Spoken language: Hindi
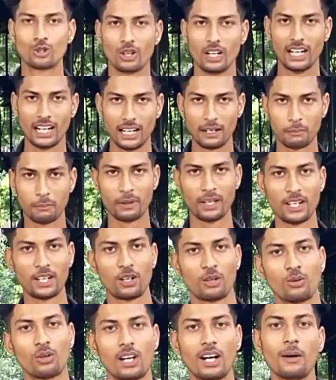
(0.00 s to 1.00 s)
तो यार
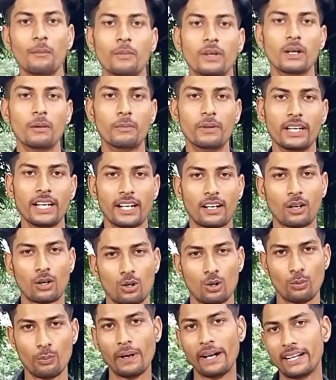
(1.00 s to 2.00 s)
मेरे को ना अभी अभी एक
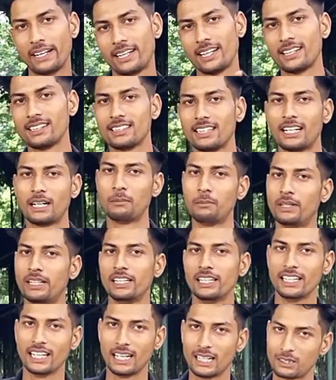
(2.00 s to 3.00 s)
रोमांटिक जगह
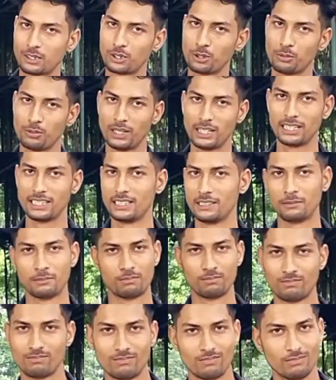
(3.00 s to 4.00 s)
मिली है तो भाई
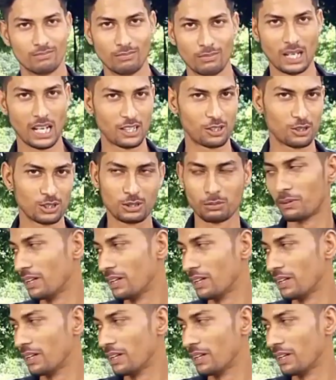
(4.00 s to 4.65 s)
मैं तो